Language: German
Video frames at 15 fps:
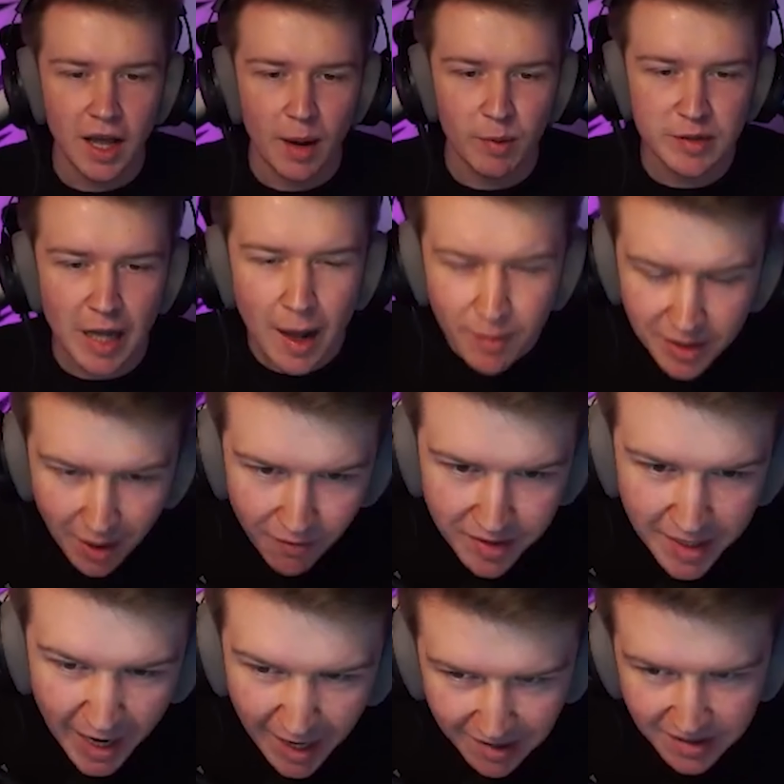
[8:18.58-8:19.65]
Aber damit haben wir
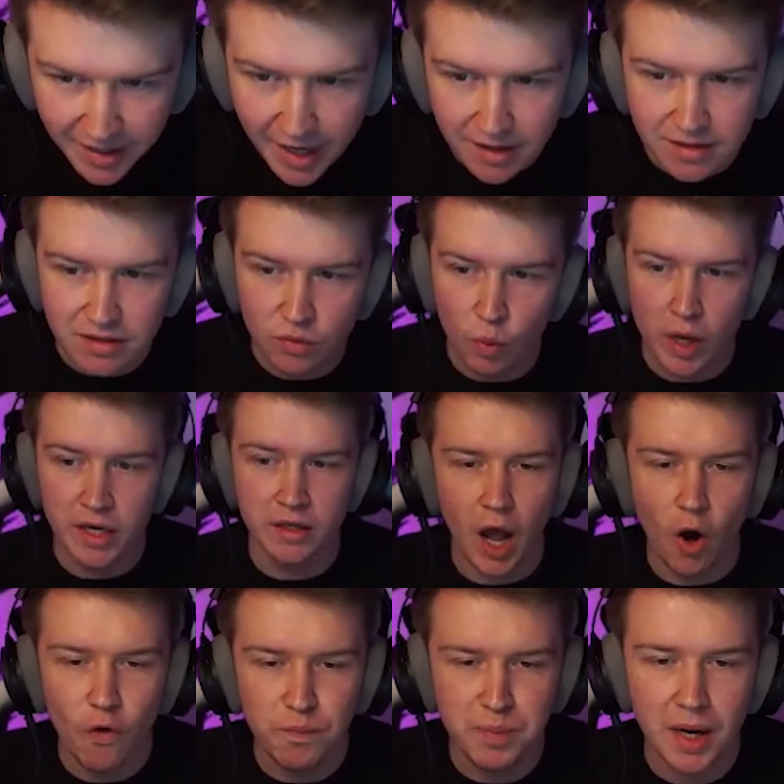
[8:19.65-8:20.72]
direkt den ersten Win
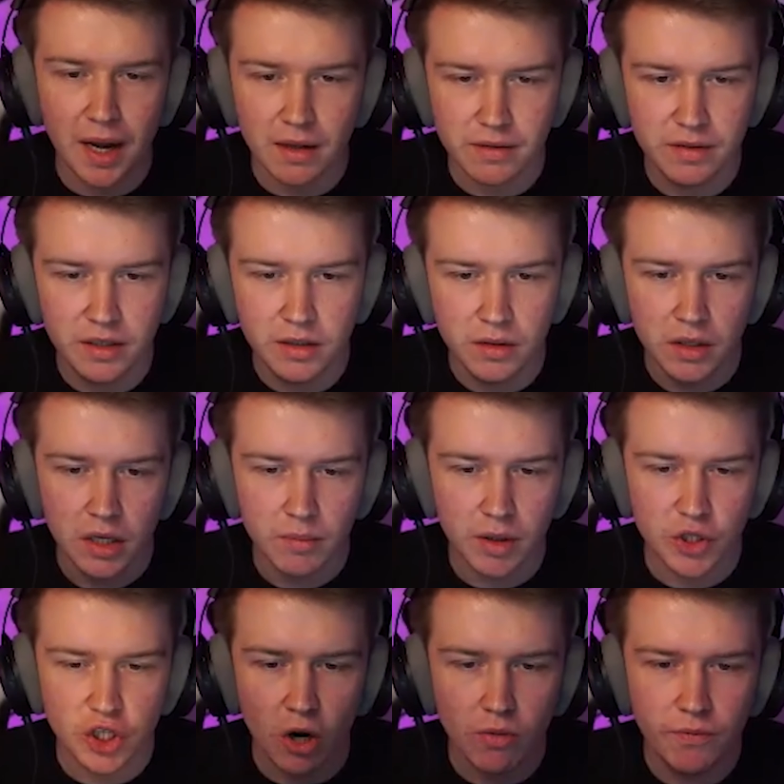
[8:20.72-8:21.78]
auf Platin.
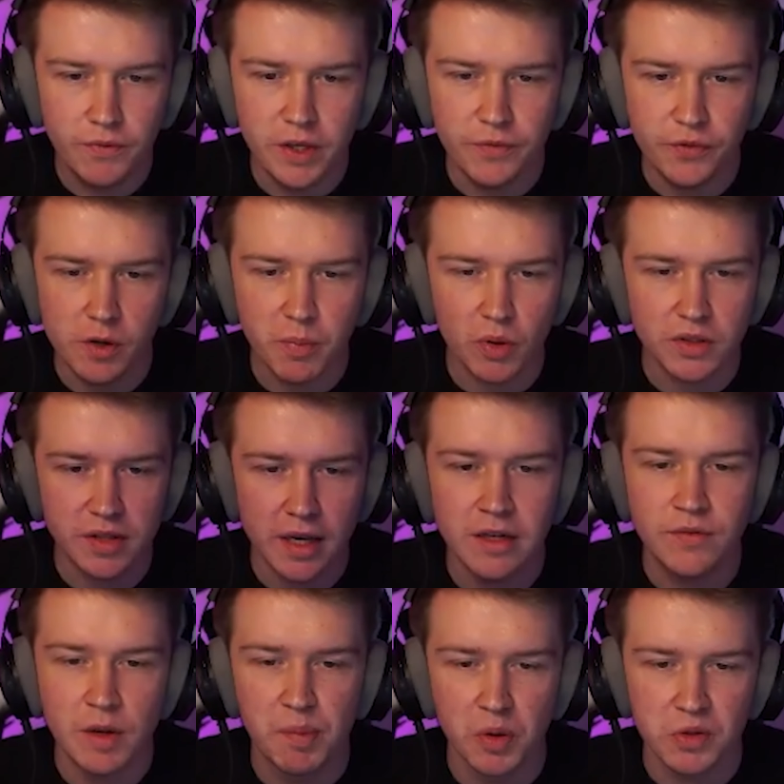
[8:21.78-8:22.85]
Mal schauen, wie viel
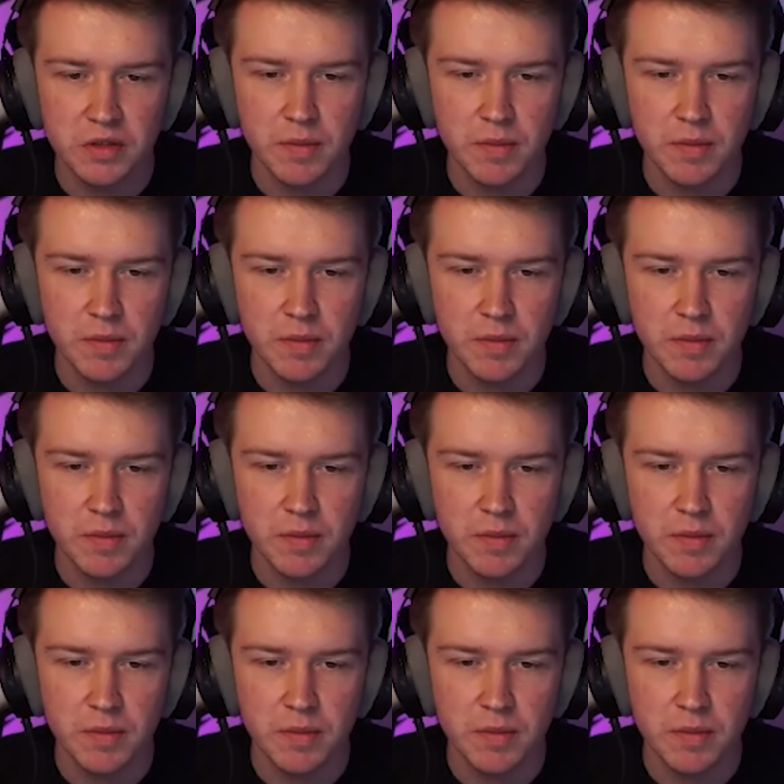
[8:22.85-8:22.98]
Prozent wir plus